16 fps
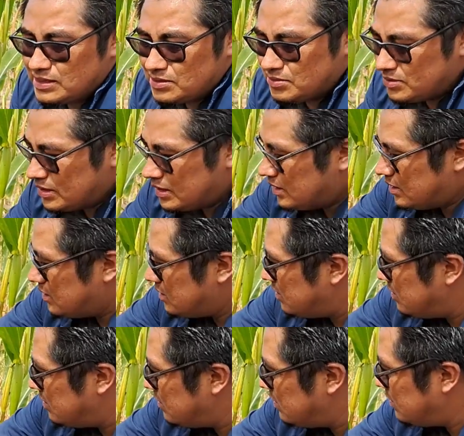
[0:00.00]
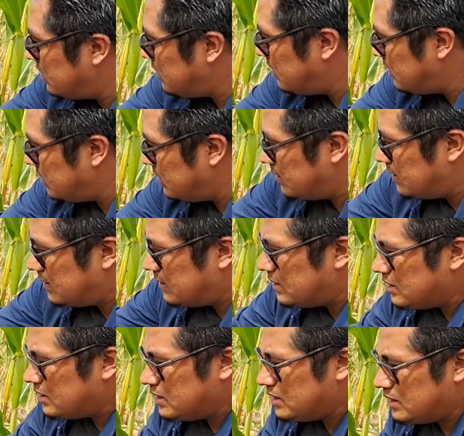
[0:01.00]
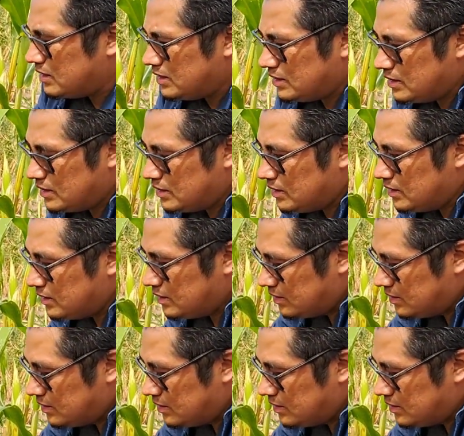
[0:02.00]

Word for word: La, el,